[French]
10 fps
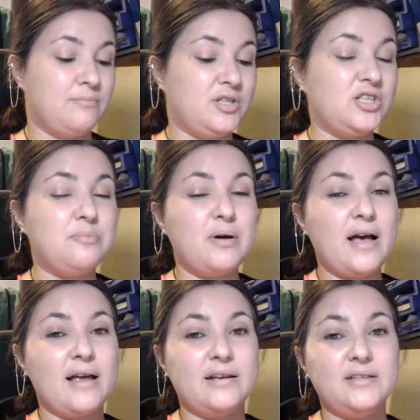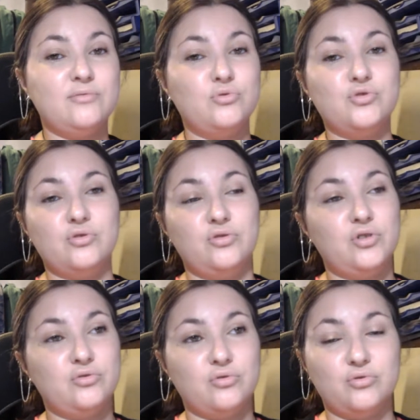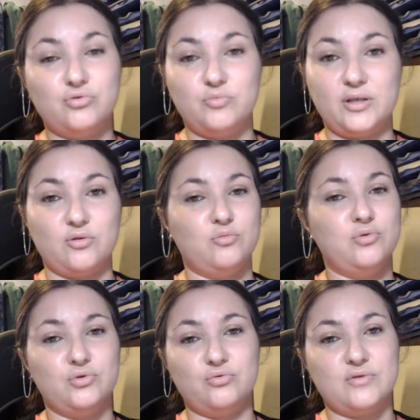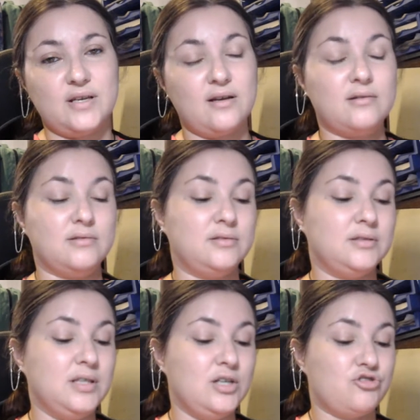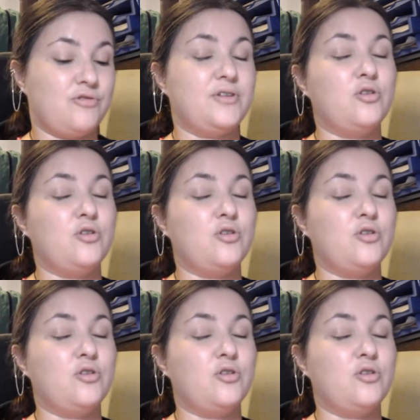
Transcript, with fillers: mais j'ai pas un livre où je note tous mes combos, tout ça.